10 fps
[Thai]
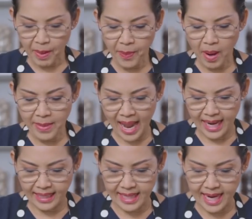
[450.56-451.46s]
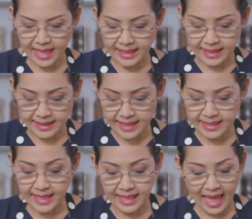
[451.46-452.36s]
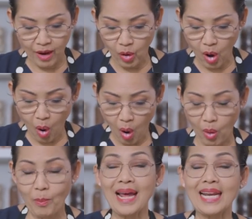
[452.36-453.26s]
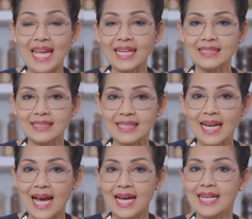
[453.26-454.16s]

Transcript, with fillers: ป้าป้อมหั่นเนี่ยจริงๆแล้วก็ออกมาเล็กเลยค่ะ